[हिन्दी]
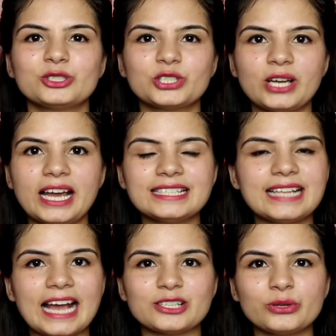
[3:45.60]
सो गाइज
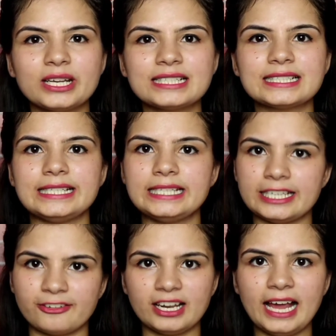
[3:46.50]
एज यू कैन सी
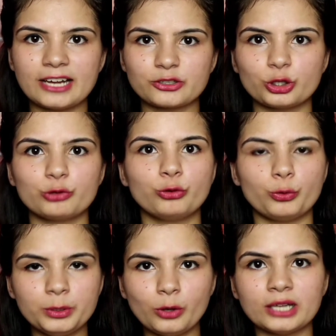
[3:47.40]
ये वाला एक्टर है
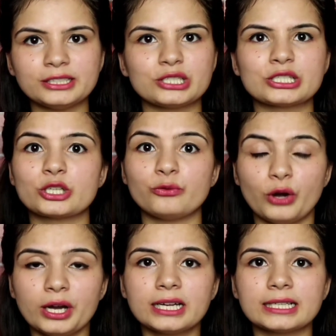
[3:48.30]
वो भी बहुत ही अच्छे से
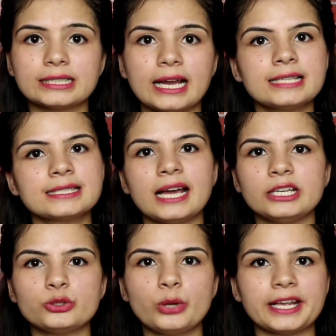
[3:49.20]
वर्क करता है
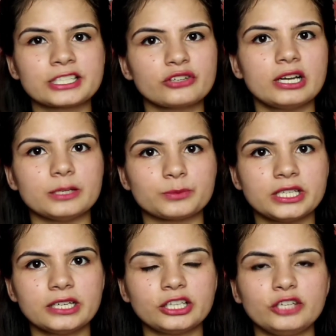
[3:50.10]
सारी जो एक्स्ट्रा
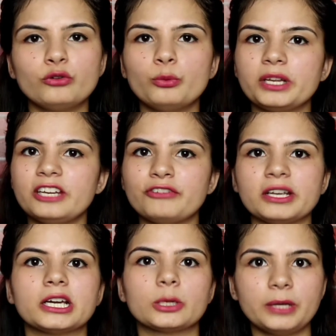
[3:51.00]
लिपस्टिक थी वो मेरी
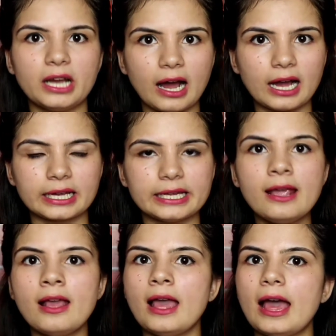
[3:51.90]
फिंगर पे आ गई
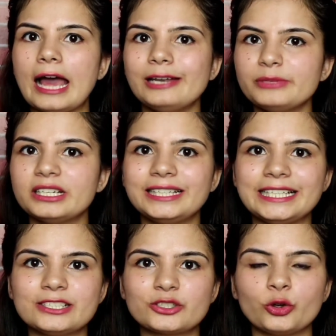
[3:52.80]
एंड मेरे
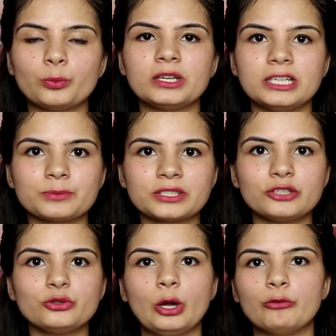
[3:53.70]
टीथ्स के ऊपर
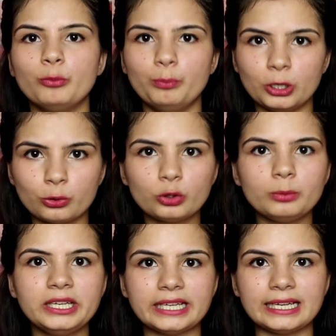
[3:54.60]
लिपस्टिक जो है वो बिल्कुल
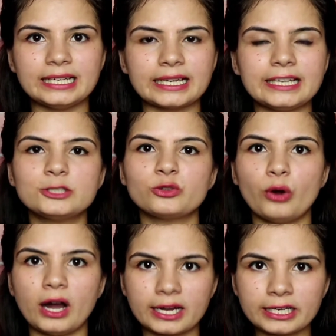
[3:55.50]
भी नहीं लगी सो
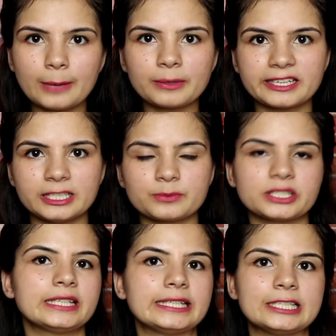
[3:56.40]
so, अगर आपके
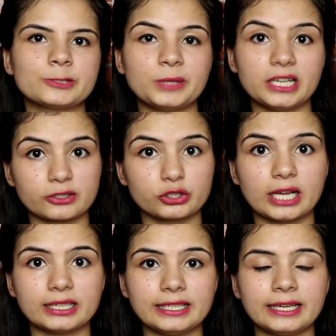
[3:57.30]
लिपस्टिक टीथ्स पे लग
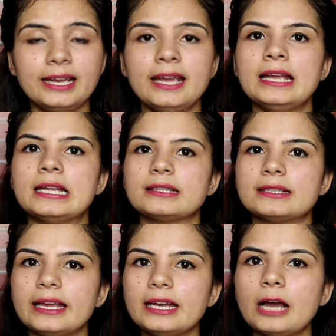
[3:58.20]
जाती है
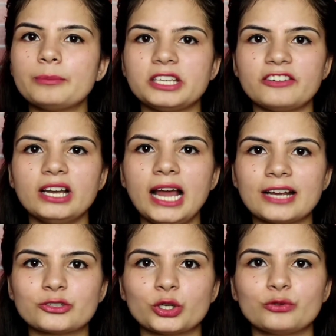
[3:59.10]
देन आप ये वाला हैक जो